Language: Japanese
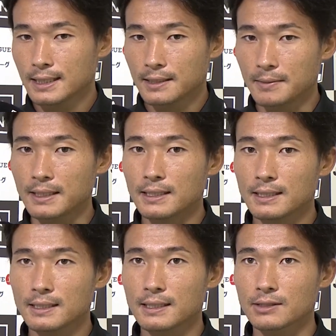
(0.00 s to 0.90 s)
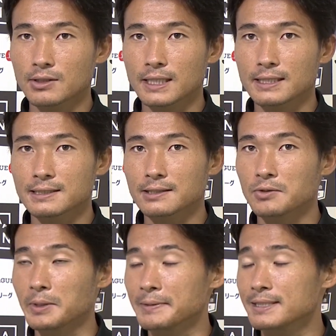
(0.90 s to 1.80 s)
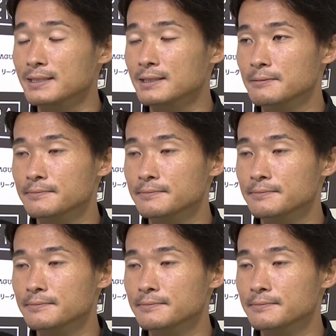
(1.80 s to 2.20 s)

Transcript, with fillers: まあ後からですけど思います。